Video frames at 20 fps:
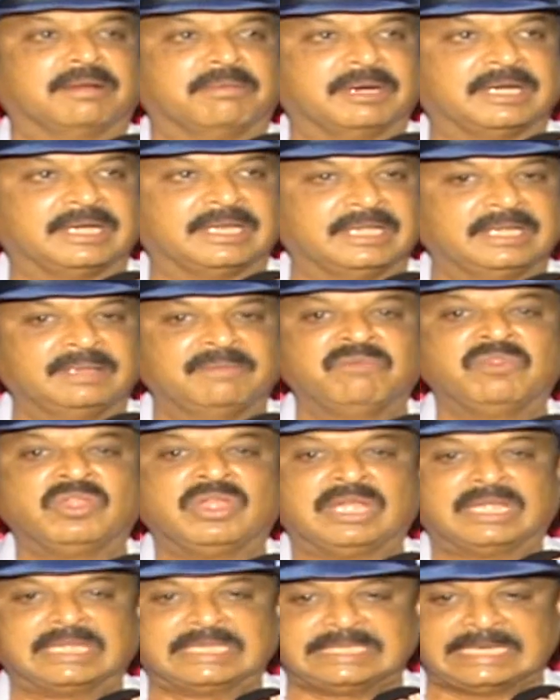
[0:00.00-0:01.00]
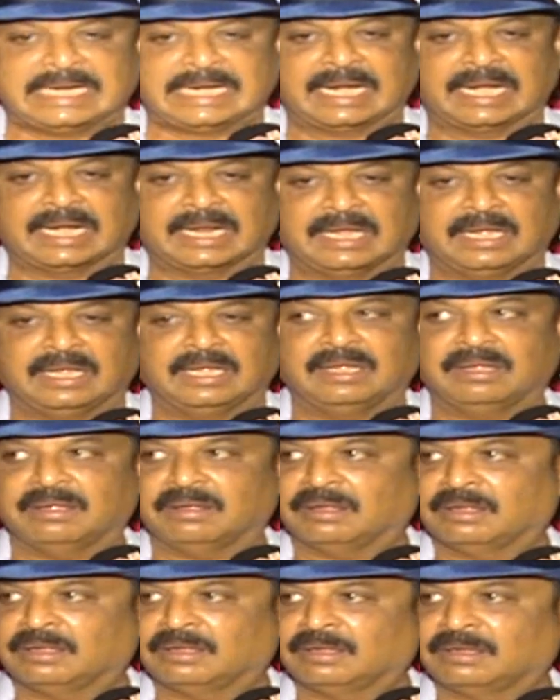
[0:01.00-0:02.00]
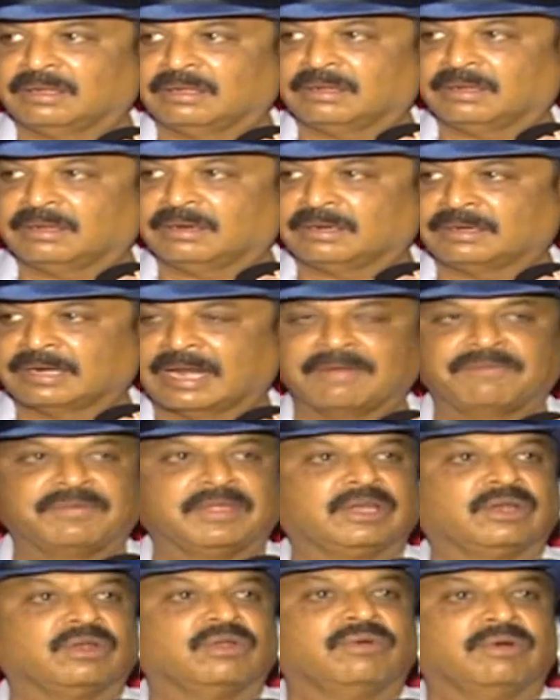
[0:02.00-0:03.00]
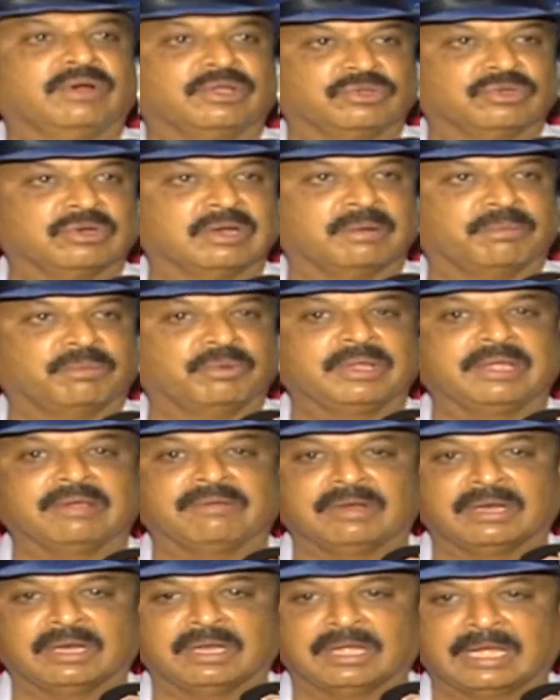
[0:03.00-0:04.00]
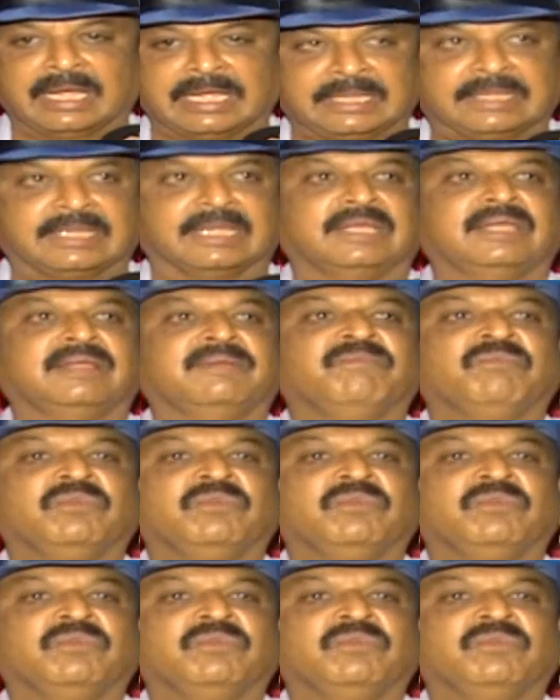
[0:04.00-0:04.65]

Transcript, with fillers: కాబట్టి జనరల్గా ట్రాఫిక్లో వెళుతున్నప్పుడు ఏమన్నా అయితే